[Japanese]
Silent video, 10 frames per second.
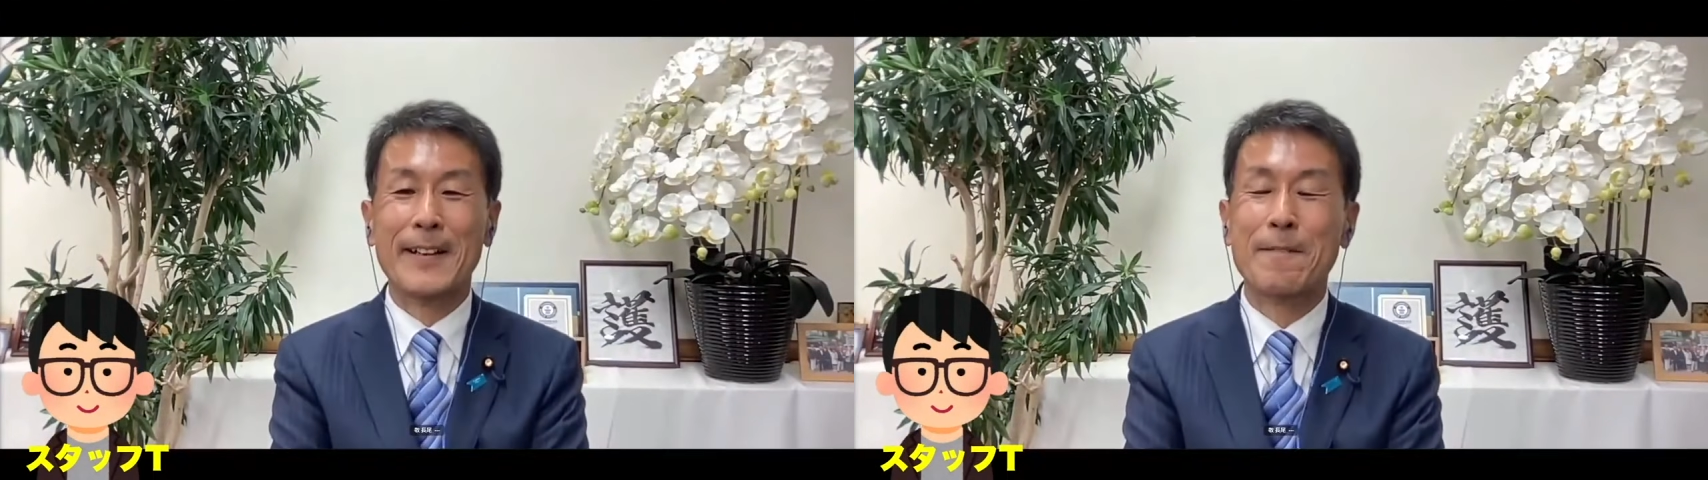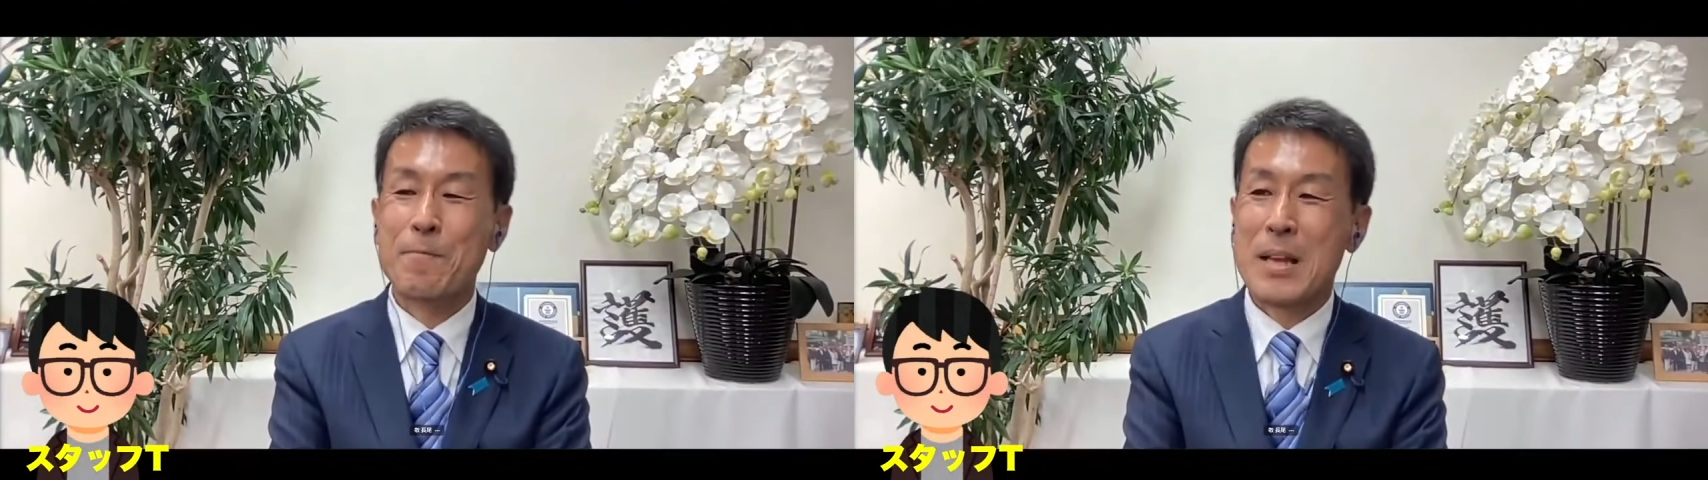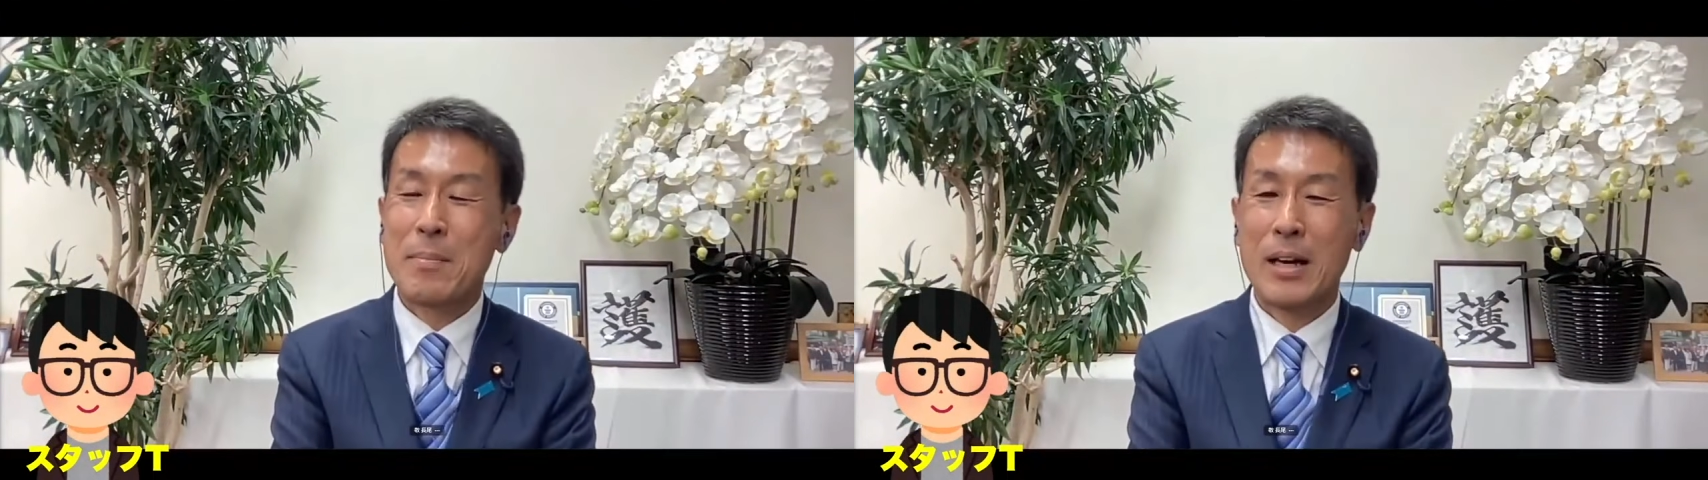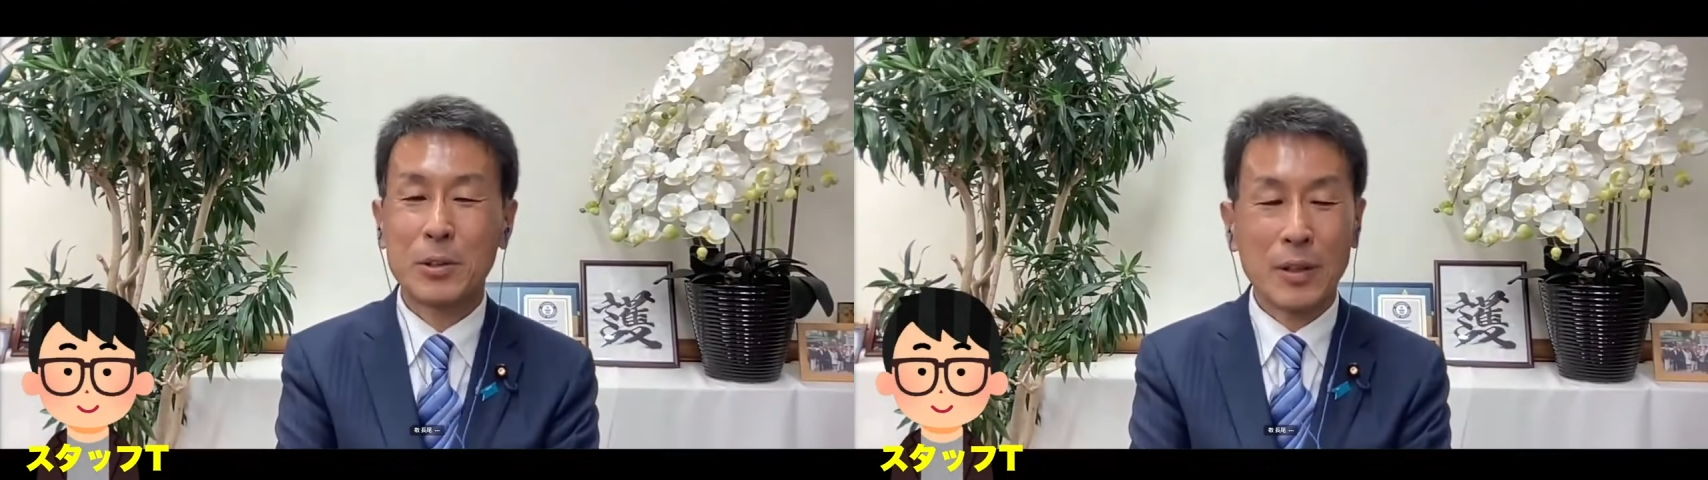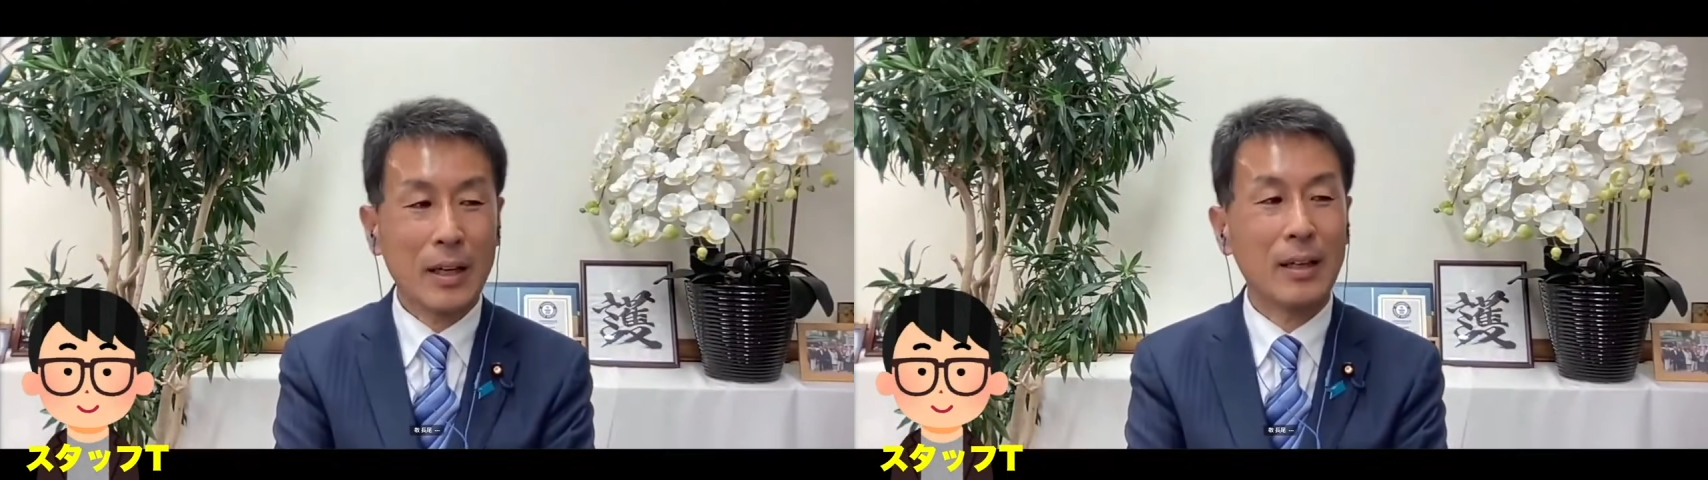えーあ
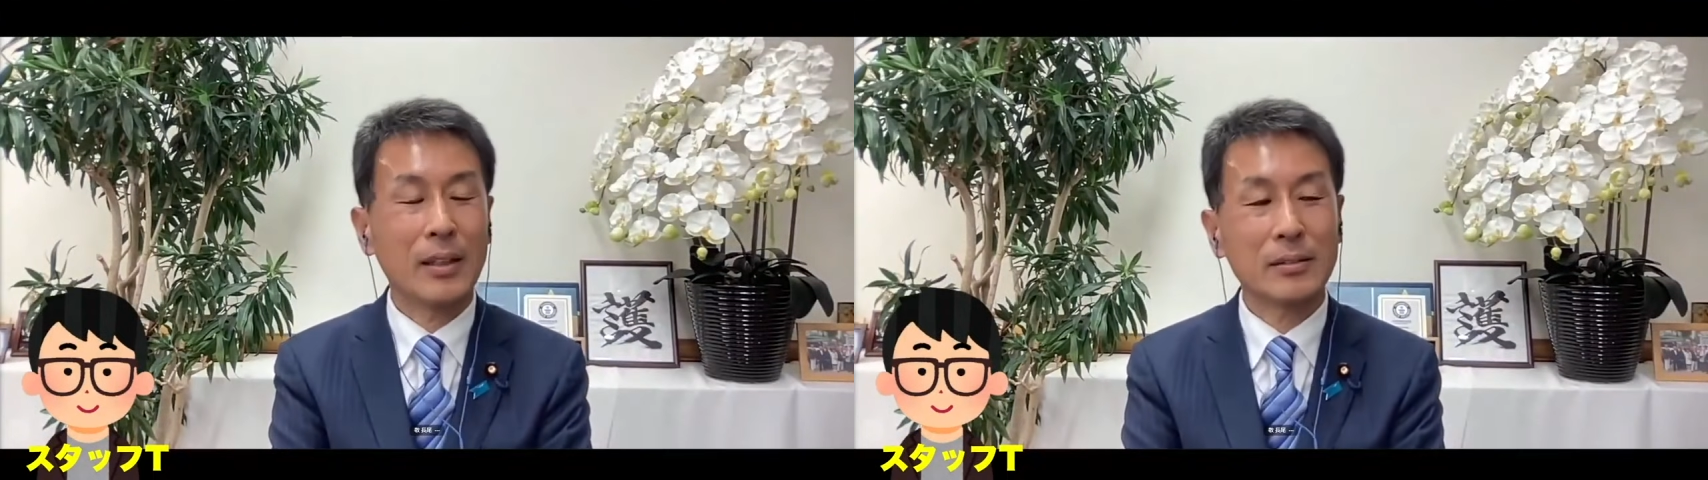とは